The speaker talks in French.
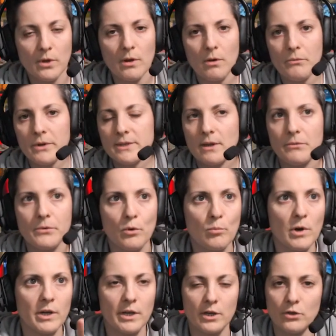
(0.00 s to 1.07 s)
En fait, ça fait au
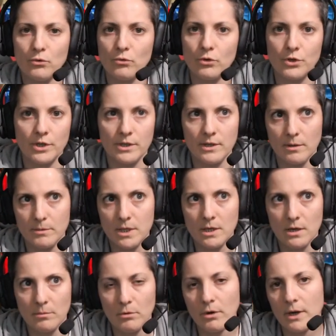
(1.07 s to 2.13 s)
moins 15 jours que j'ai terminé la
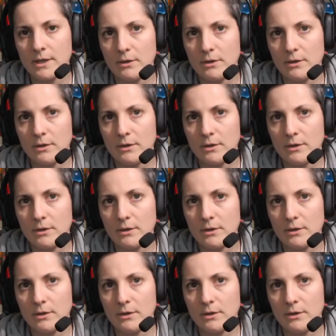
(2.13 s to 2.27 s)
progression de